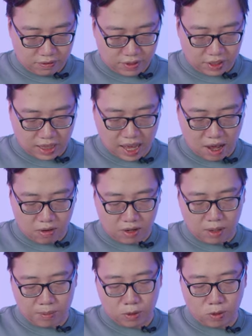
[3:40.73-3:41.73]
việc tháo
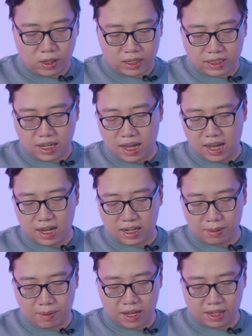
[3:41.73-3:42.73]
GPU này ra
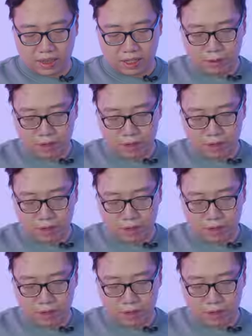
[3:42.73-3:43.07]
các bạn nếu